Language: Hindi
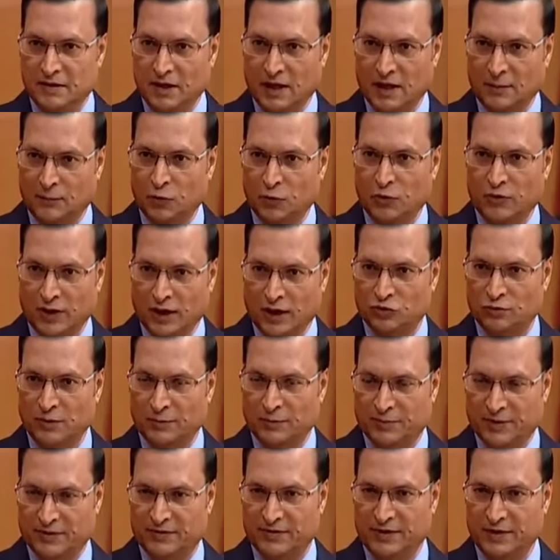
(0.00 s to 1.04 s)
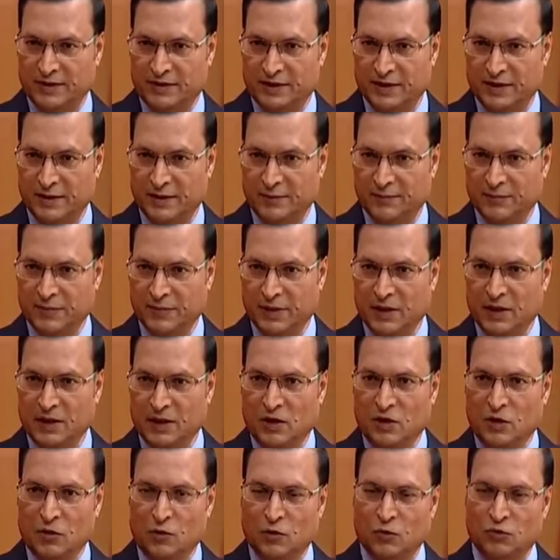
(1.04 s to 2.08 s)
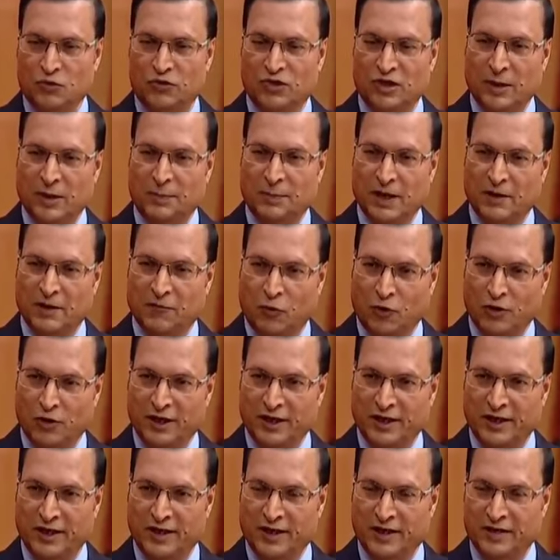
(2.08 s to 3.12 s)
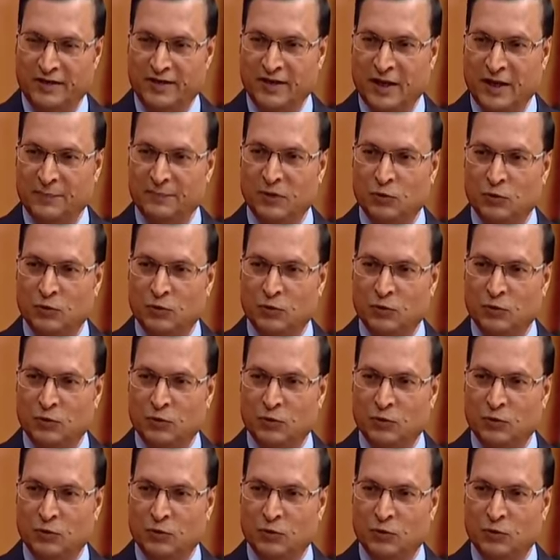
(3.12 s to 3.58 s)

अबुल कलाम प्रेसिडेंट थे जी उनसे आप अवार्ड लेने गए थे आपने